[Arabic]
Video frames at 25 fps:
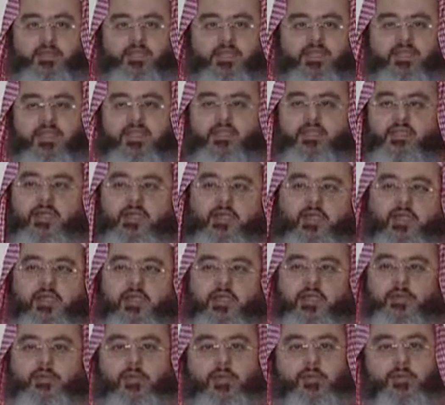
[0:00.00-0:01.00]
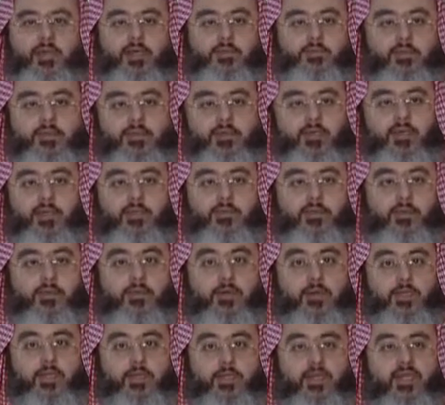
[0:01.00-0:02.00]
تصدى لها الامام احمد
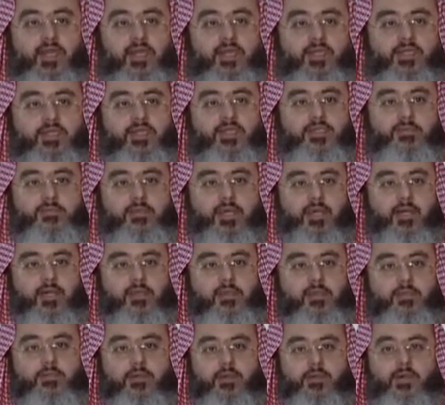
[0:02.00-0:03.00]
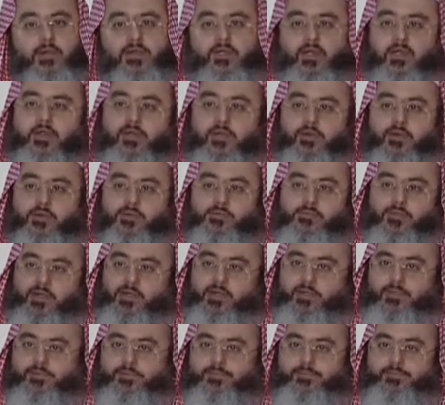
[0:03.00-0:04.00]
رحمه الله كانت ازمه عظيمه واجهت
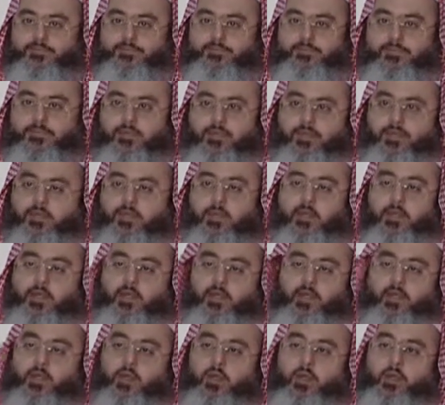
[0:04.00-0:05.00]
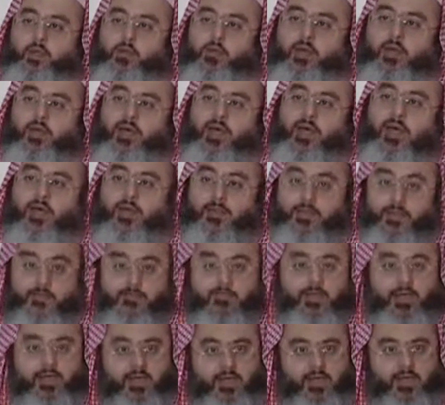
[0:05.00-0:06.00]
الامه
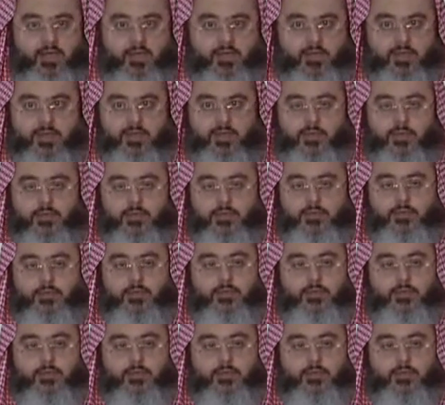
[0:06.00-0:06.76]
والاعظم من هذا